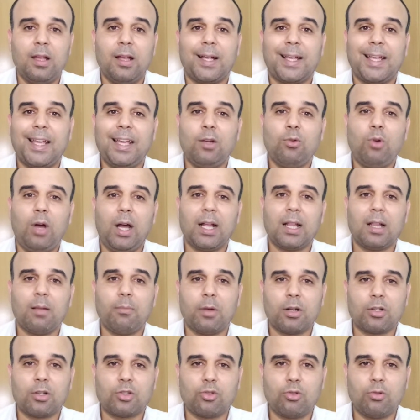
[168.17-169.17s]
كاين واحد
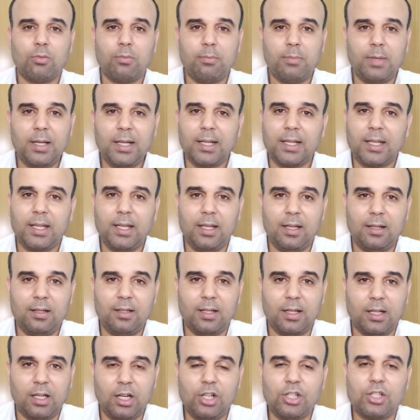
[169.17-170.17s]
المرسوم ملكي
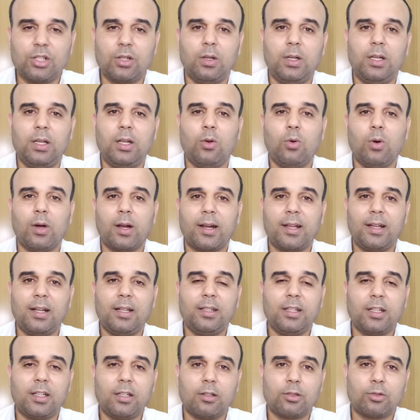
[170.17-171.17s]
اللي خرج اللي هو الريال
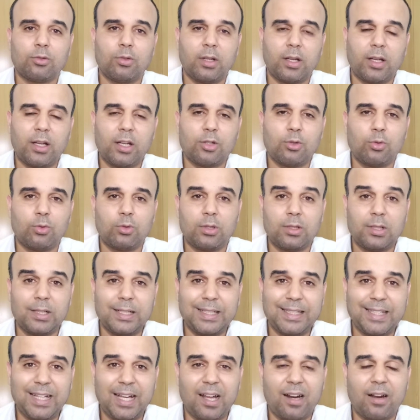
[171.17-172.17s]
ديكريتو اللي خرج
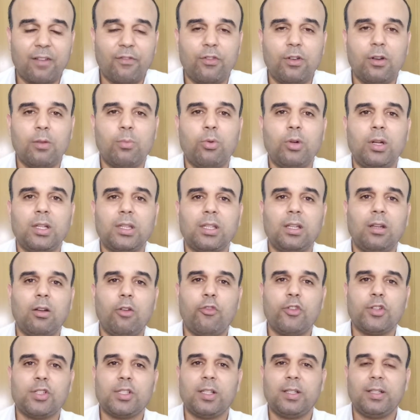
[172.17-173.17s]
ظهر في البوليتين
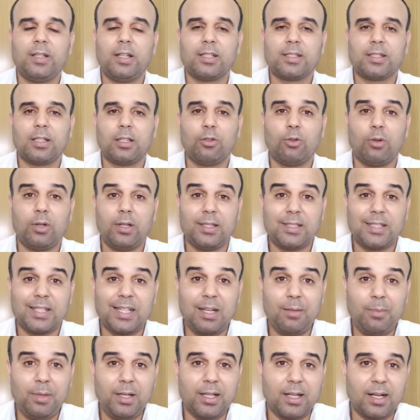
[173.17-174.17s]
اوفيسيال ديال الاستادو اللي
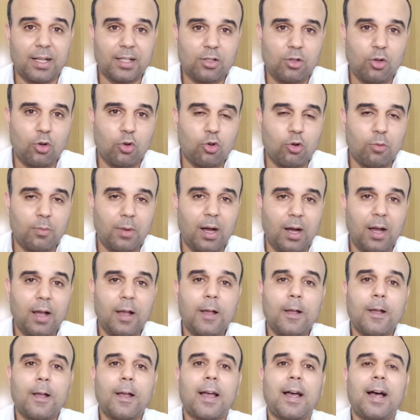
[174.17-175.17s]
تكلم عليه رئيس الحكومه
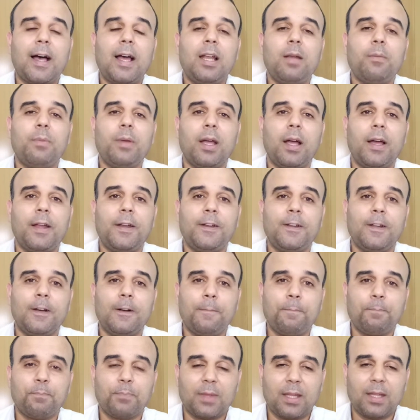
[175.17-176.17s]
قال بان
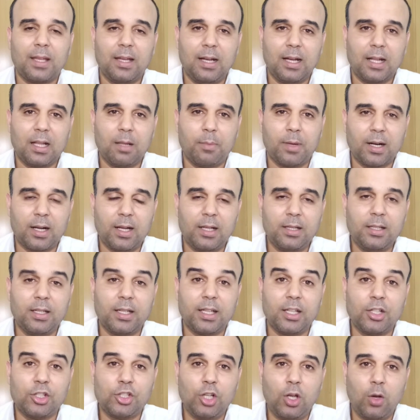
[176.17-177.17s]
هاد المره هادي
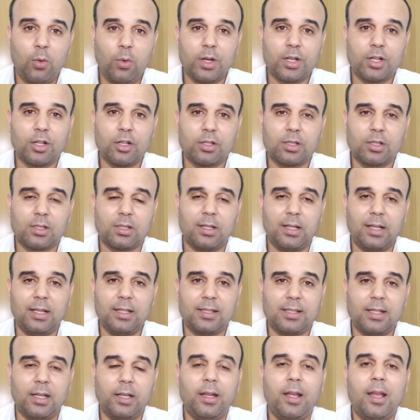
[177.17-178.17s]
كاين شي حوايج خاص
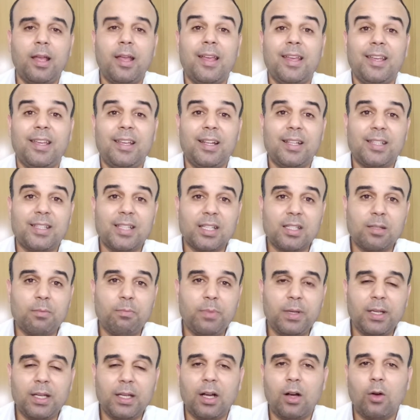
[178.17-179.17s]
الانسان يلتزم
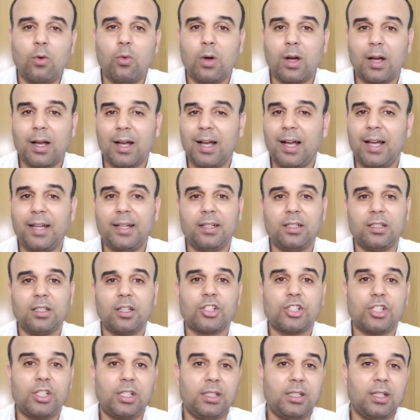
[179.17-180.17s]
بها واخا اننا
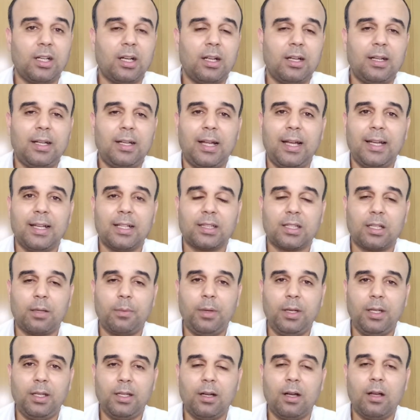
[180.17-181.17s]
رجعنا للحياه
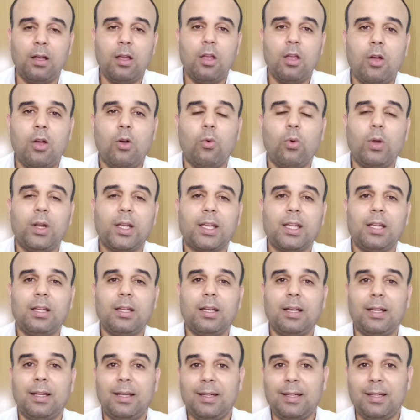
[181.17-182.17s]
الطبيعيه ولكن
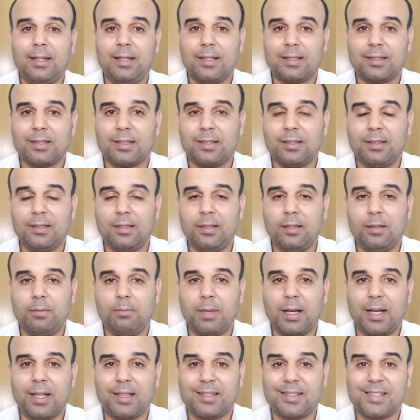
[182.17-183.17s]

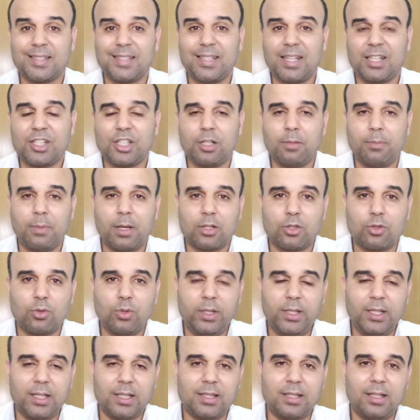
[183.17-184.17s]
ما غتصناش نمارسو
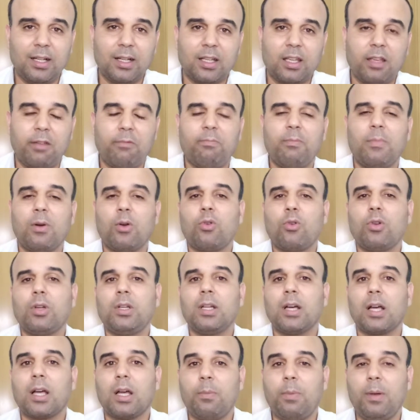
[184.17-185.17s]
حياتنا كيف ما
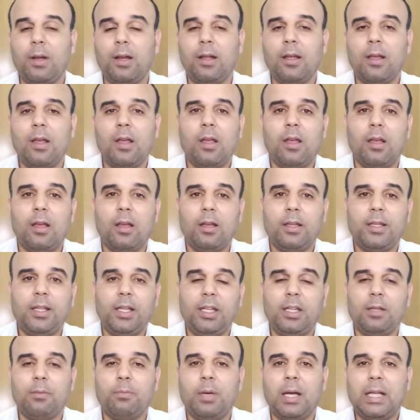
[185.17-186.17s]
كنا قبل آه،
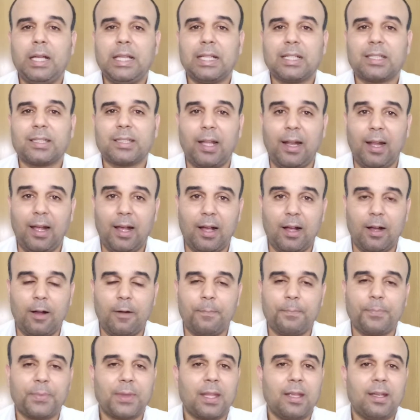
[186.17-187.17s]
يعني بهذيك
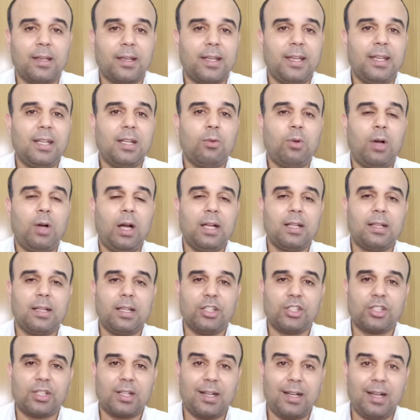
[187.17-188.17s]
الطلاقه كاينه واحد
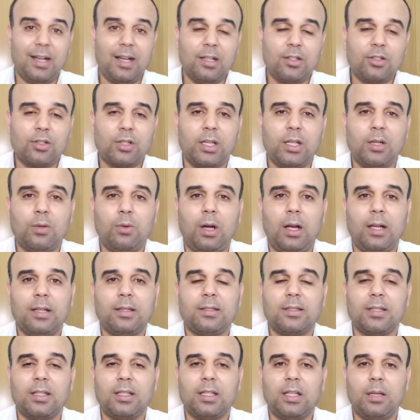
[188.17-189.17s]
الاجراءات كاينه واحد
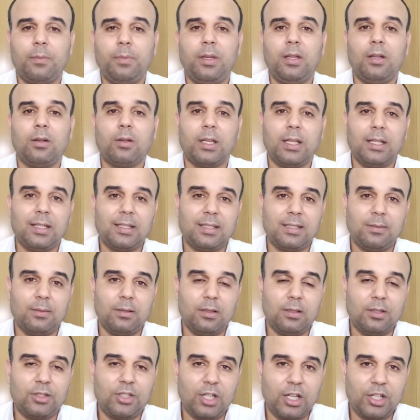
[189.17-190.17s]
التدابير كاينه
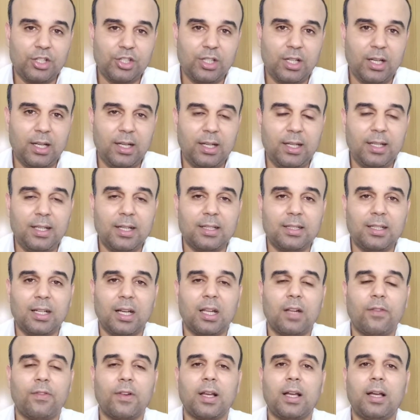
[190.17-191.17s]
شي اشياء اللي هي
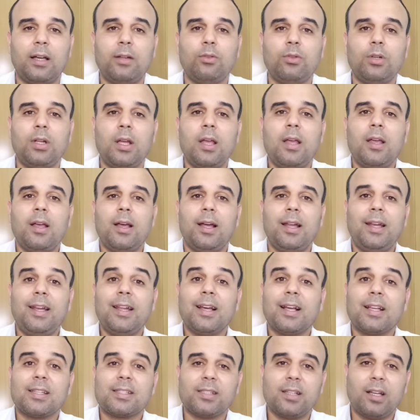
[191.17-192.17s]
داخله في القانون اللي
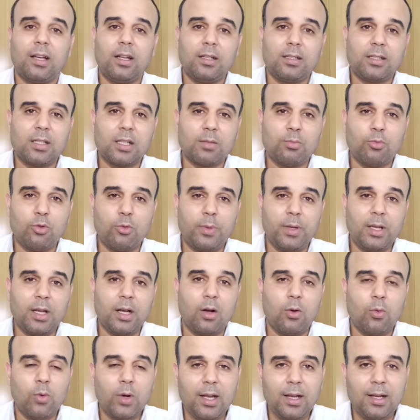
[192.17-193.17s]
خصنا نلتزموا بها
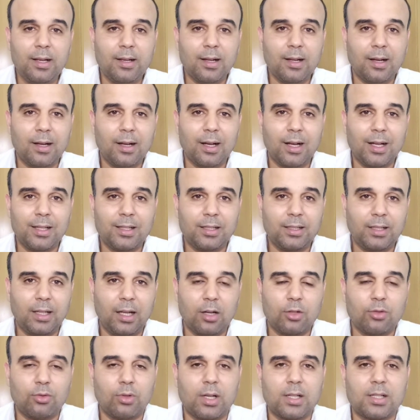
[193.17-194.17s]
والا غادي
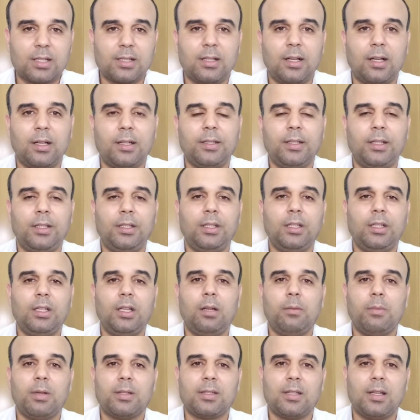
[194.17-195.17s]
نعرضوا راسنا يعني
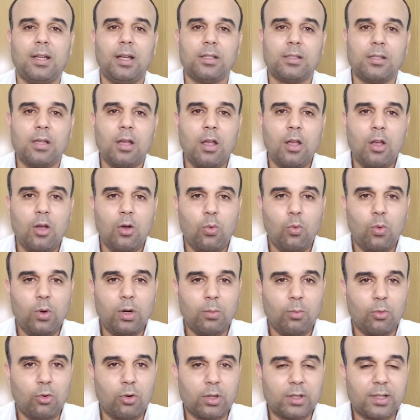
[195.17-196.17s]
للمتاهات
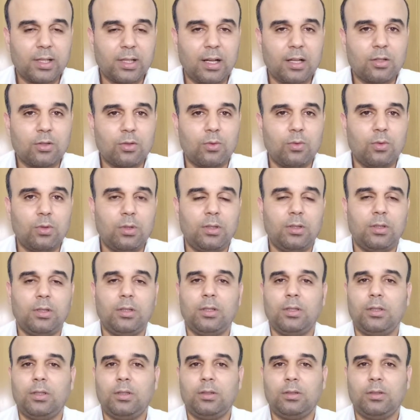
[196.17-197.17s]
والمولطات
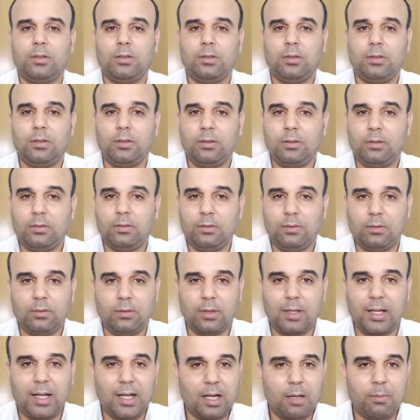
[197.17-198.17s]

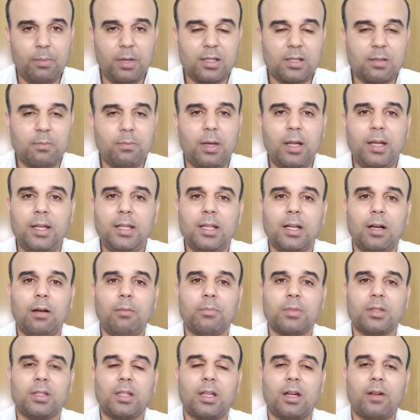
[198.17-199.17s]
والغرامات ماليه
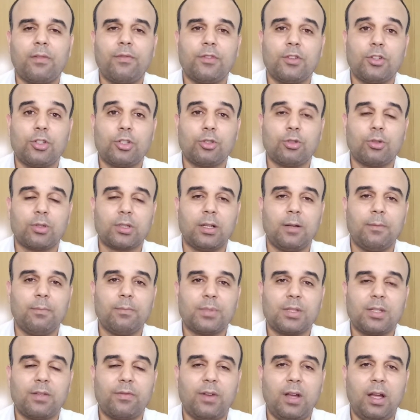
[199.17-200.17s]
من طرف الشرطه
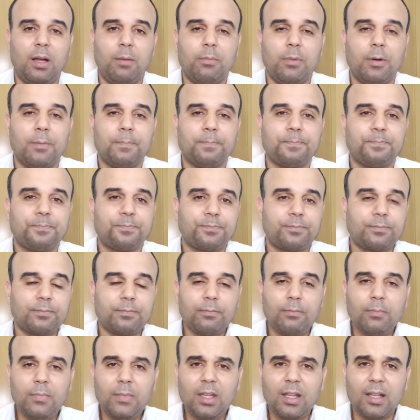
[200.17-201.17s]
بصفه عامه
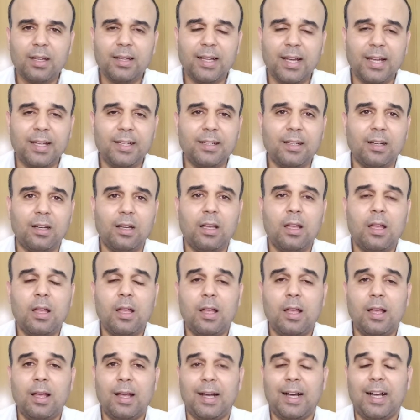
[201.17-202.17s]
لان
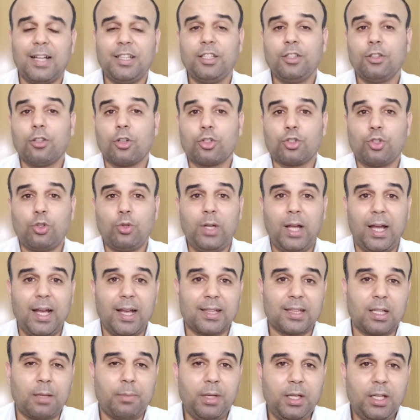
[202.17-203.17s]
غادي نرجعوا للحياه
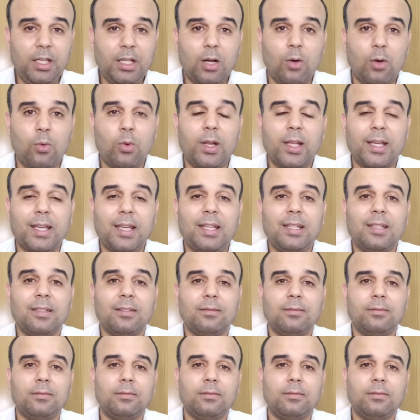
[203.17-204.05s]
الطبيعيه ولكن